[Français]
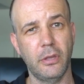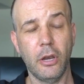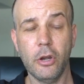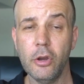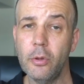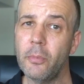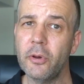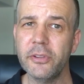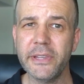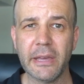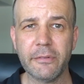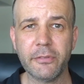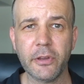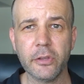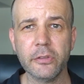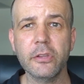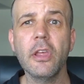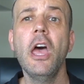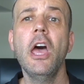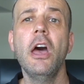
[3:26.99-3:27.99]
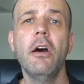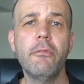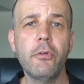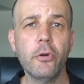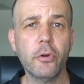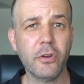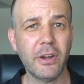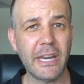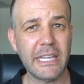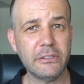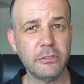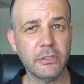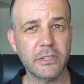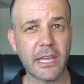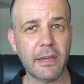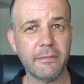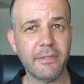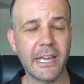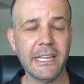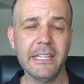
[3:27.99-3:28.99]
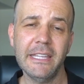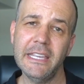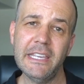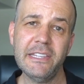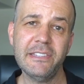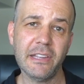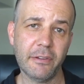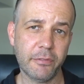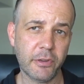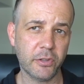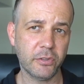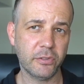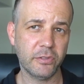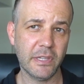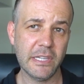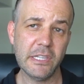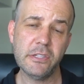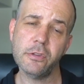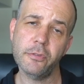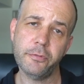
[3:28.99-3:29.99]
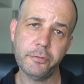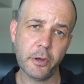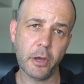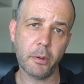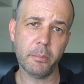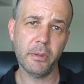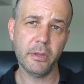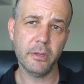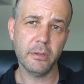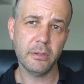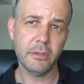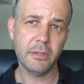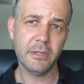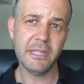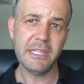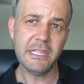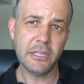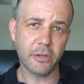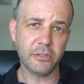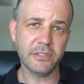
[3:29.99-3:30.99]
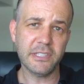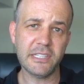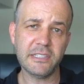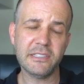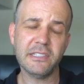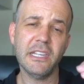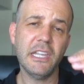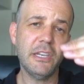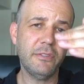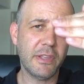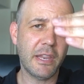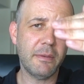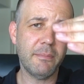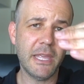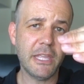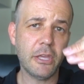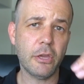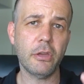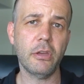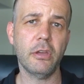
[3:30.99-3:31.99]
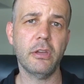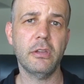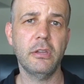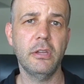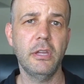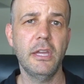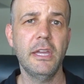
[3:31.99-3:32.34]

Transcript: Le monde avance. Vos collègues de travail, ils avancent, ils se forment, ils grandissent, ils deviennent meilleurs.